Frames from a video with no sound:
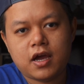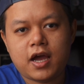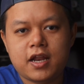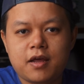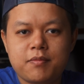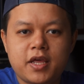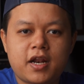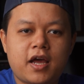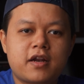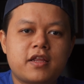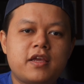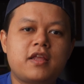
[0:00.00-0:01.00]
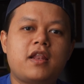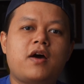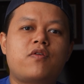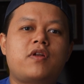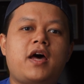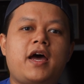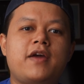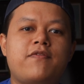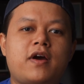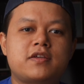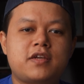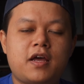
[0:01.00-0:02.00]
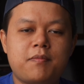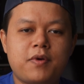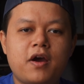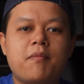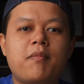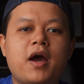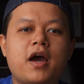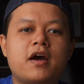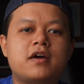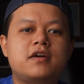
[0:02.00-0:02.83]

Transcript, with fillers: การอัปเดตครั้งนี้เราได้ฟังก์ชันเพิ่มมา